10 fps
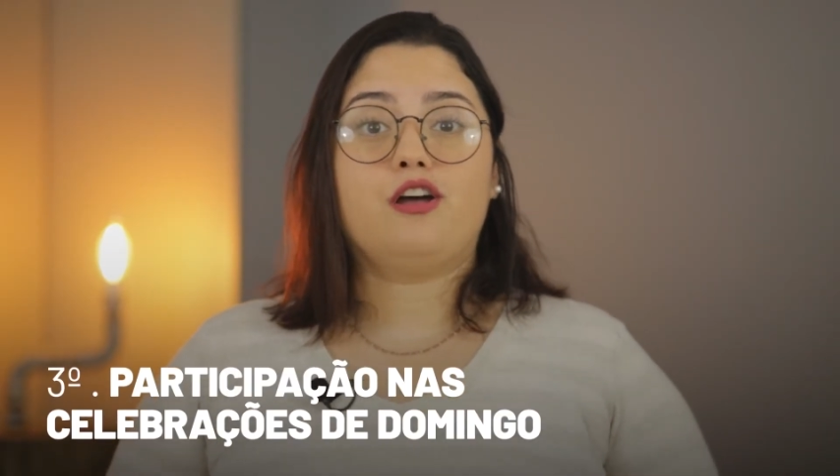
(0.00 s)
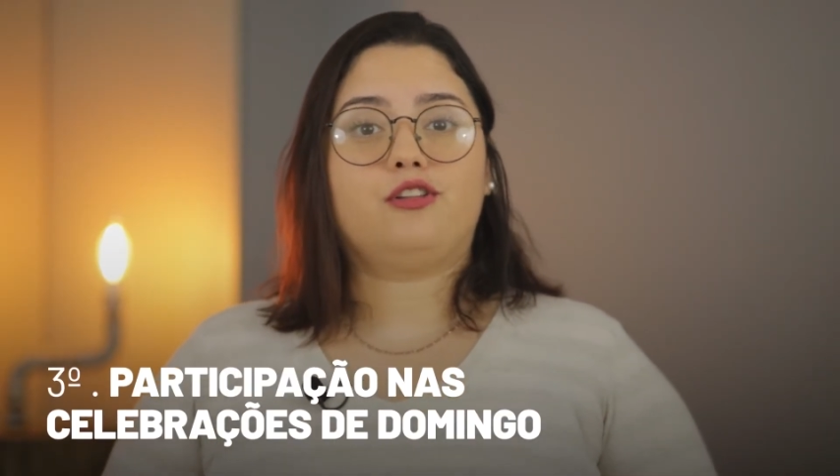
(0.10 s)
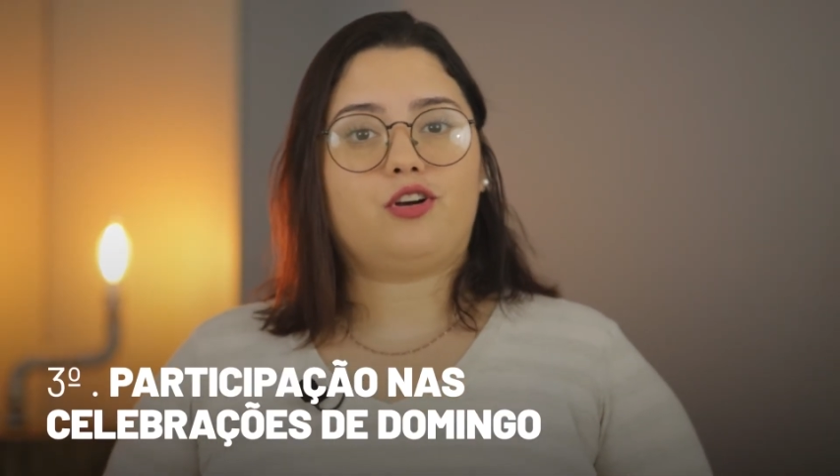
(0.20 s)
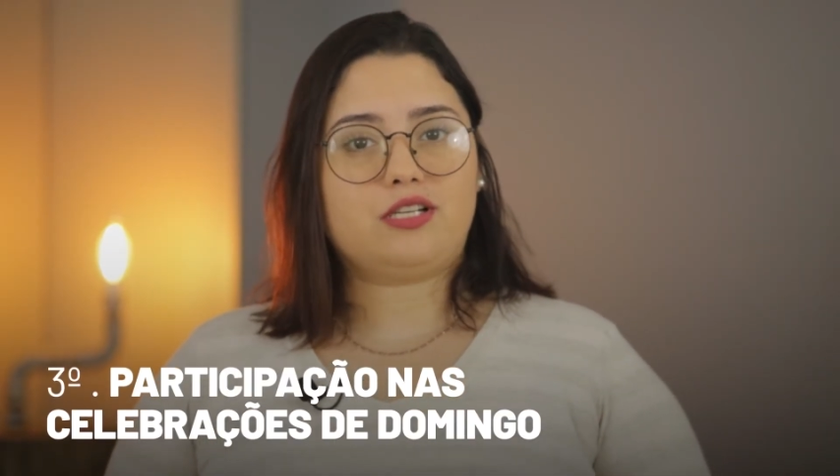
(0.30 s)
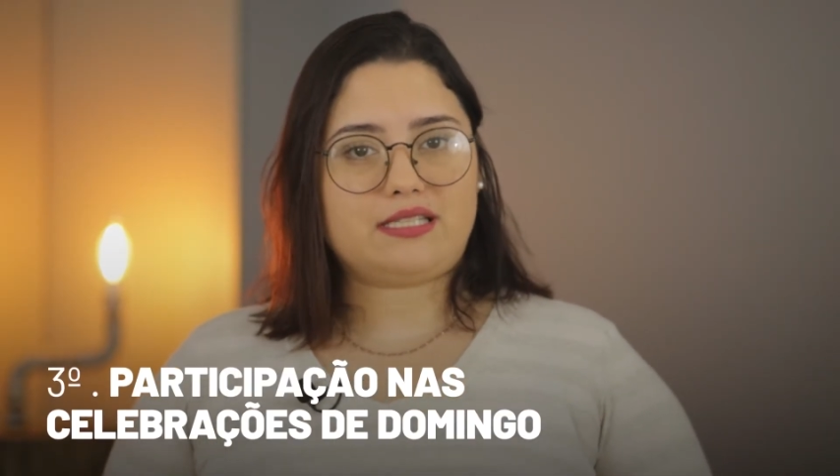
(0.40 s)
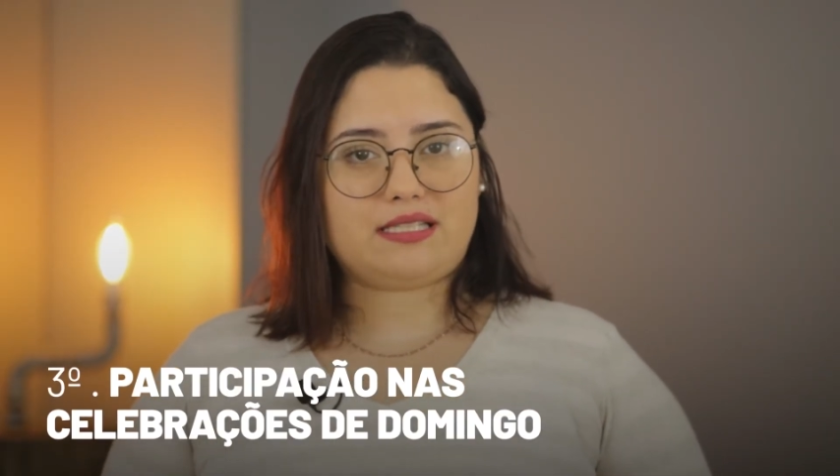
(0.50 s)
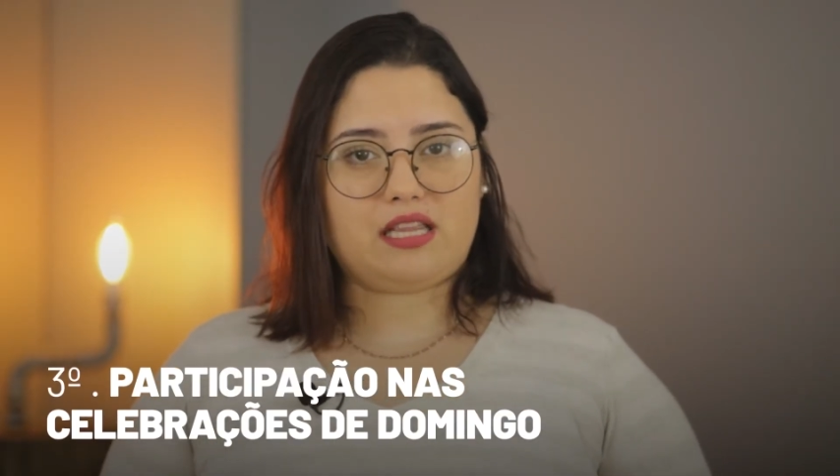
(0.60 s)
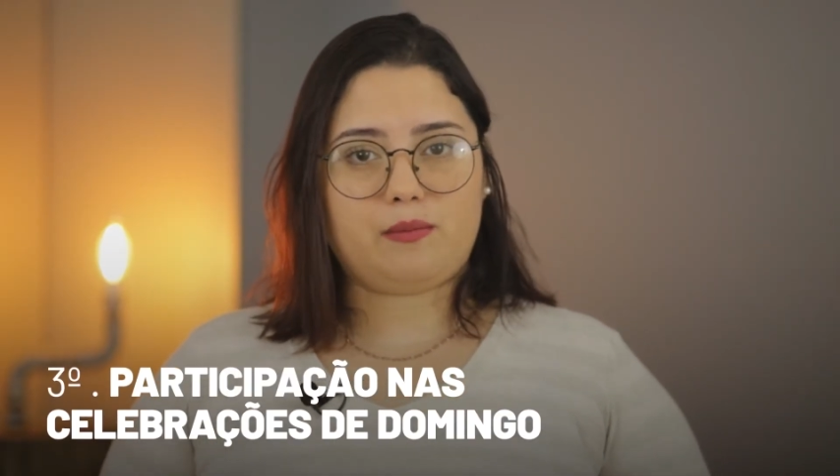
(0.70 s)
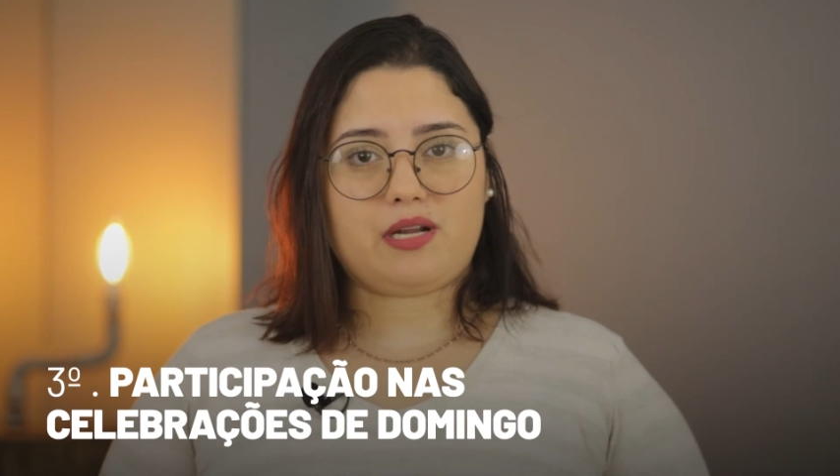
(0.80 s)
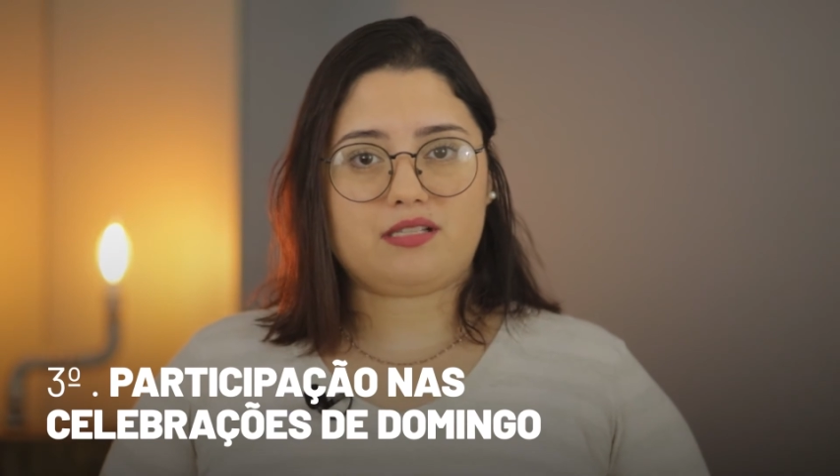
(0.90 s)
Nossas
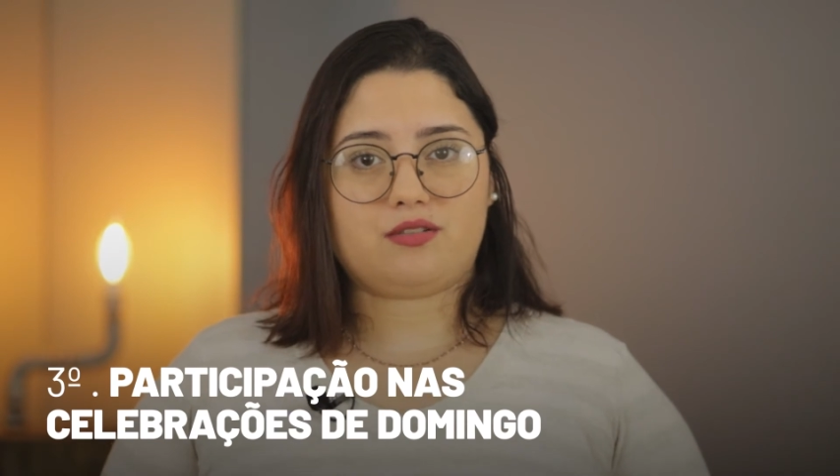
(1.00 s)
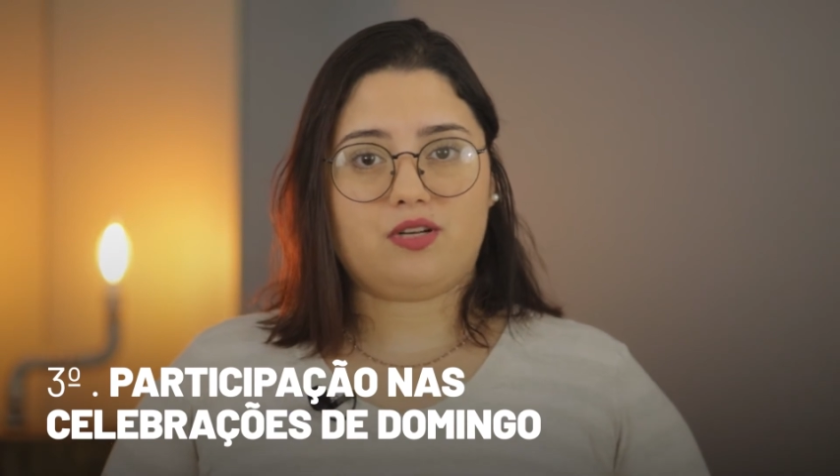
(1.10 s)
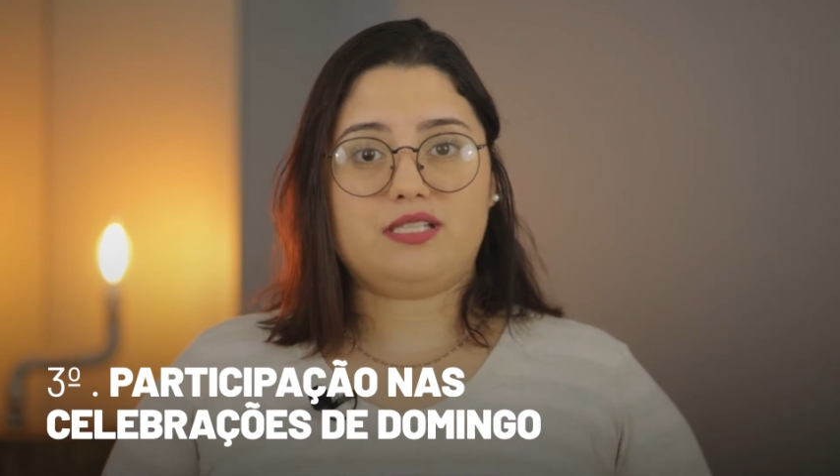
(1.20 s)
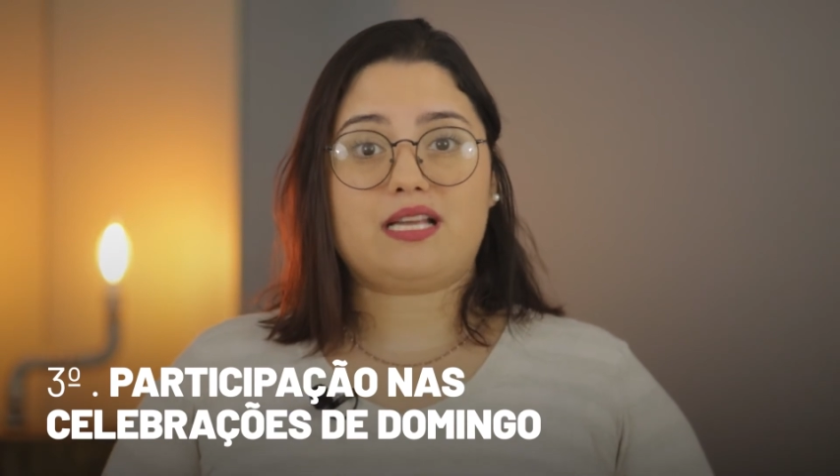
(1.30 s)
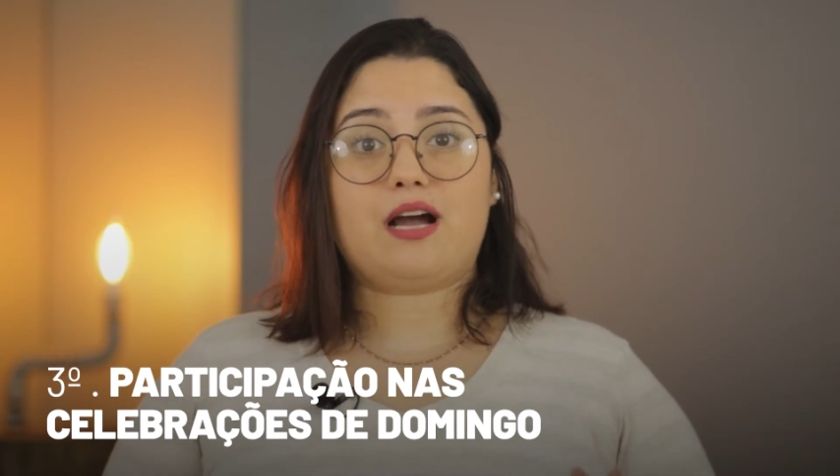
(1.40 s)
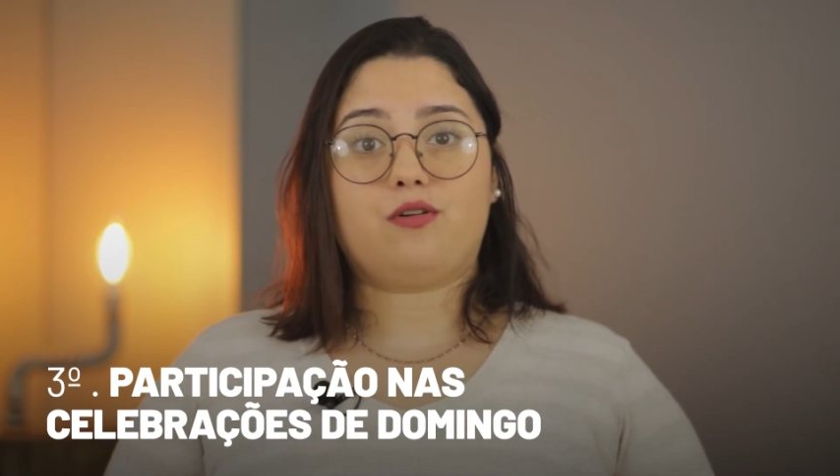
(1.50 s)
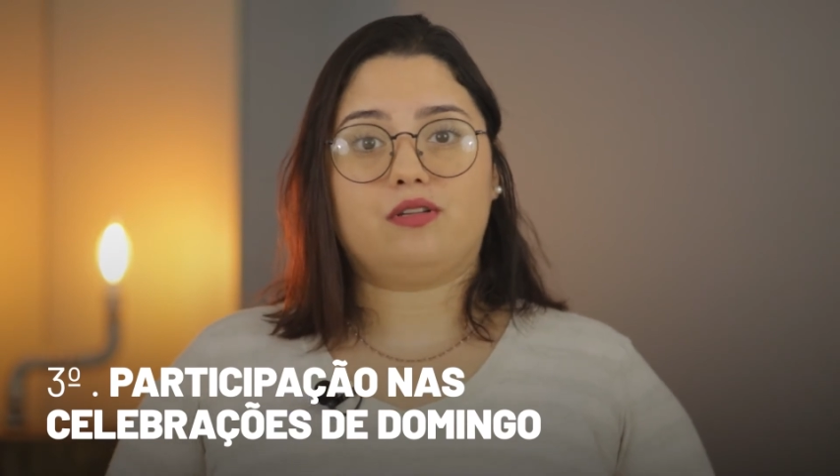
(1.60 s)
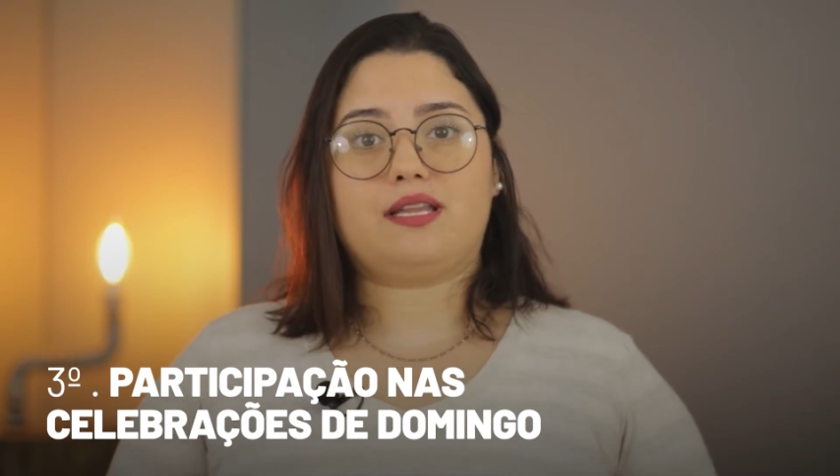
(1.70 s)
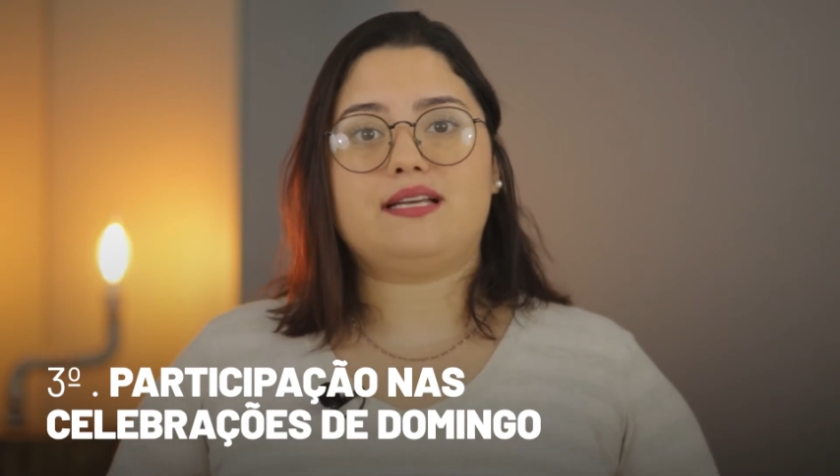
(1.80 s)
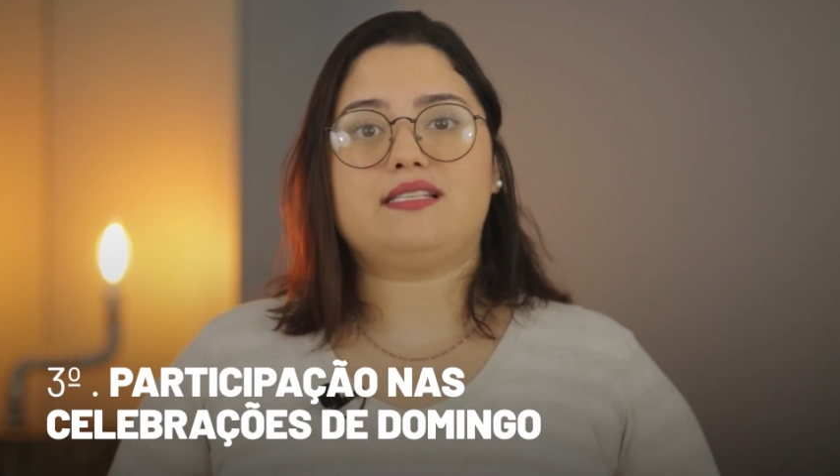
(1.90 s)
celebrações
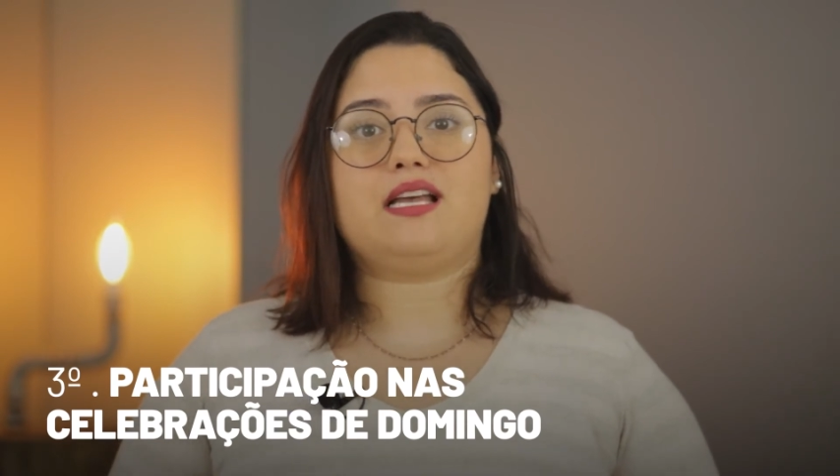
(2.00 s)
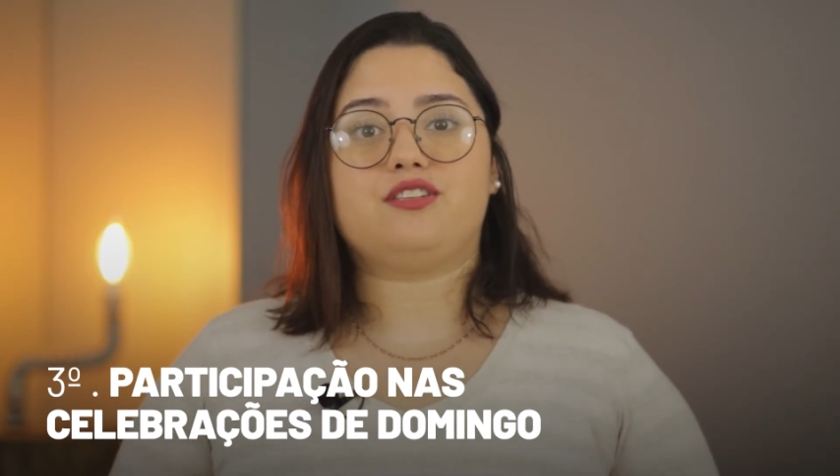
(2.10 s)
acontecem